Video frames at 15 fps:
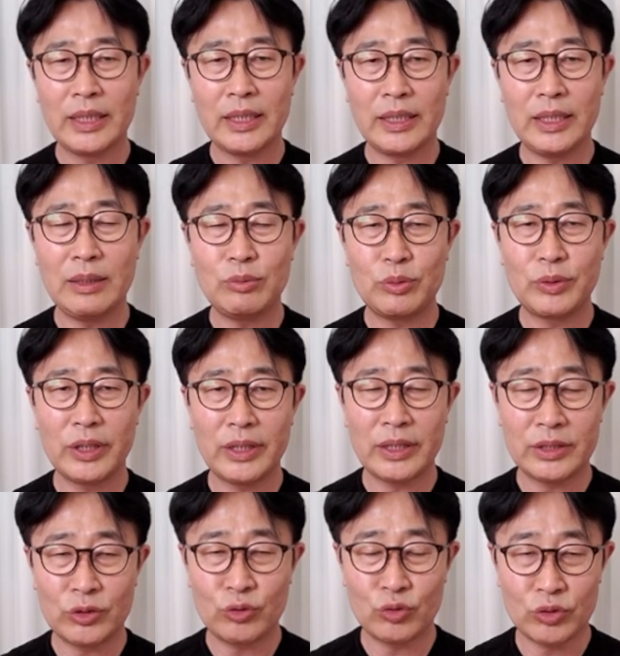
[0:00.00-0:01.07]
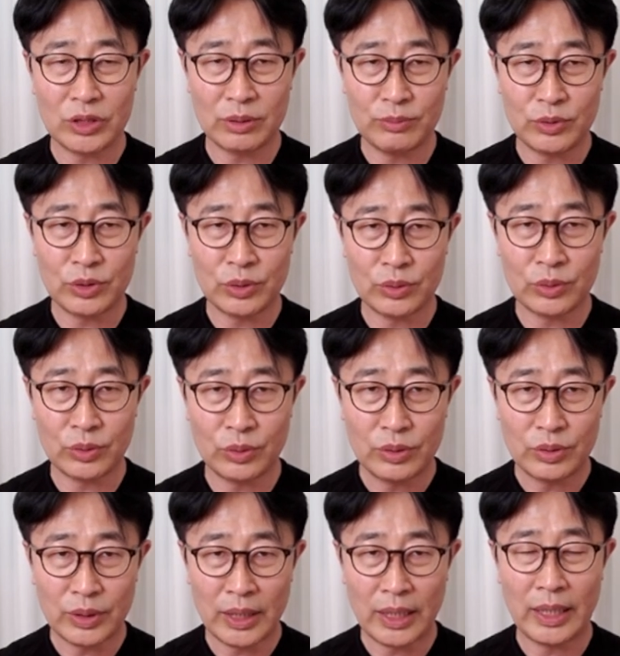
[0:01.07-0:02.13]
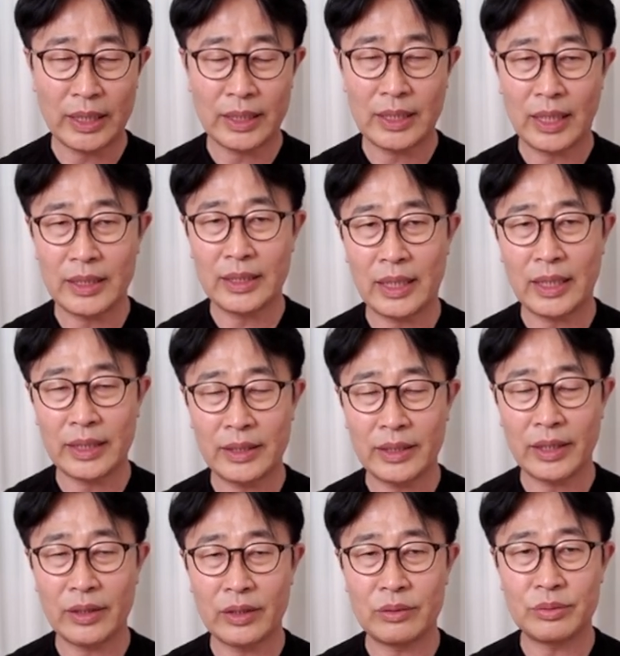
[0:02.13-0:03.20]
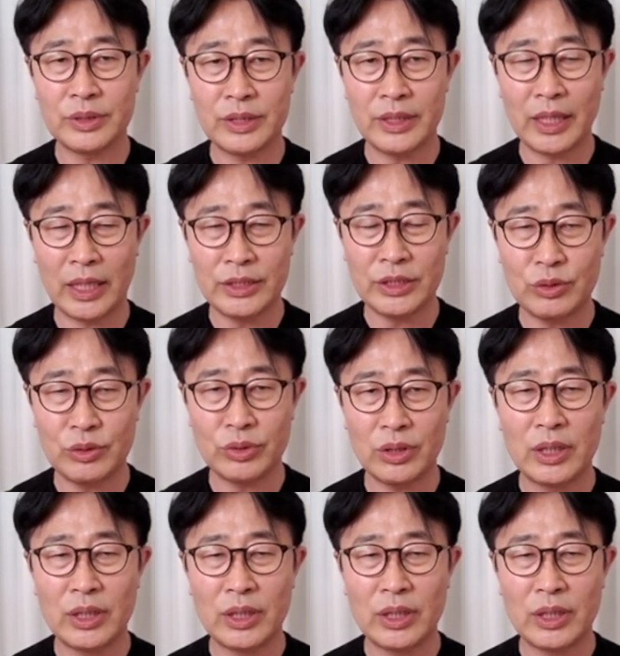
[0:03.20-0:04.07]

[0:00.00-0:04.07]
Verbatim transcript: 이 부분에 대해서 중점적으로 강의를 한다 이렇게 여러분이 이해하시고요